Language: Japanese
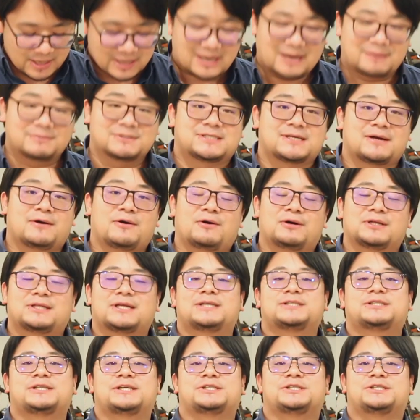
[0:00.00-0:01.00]
神様は
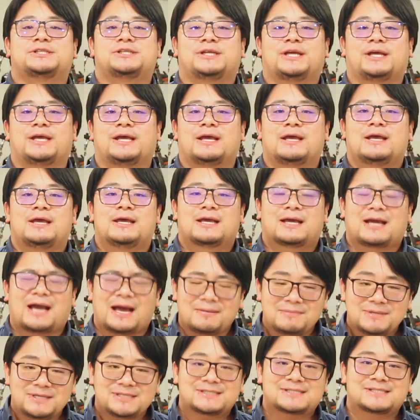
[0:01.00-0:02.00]
私たちに
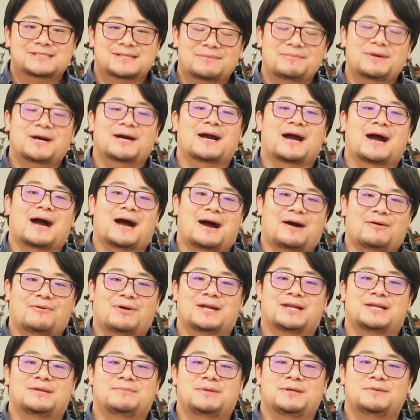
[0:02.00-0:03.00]
神様が
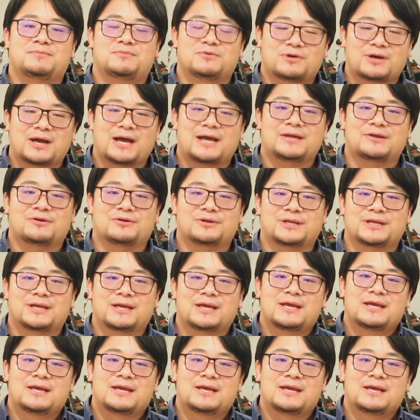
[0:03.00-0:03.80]
憐れみ深いように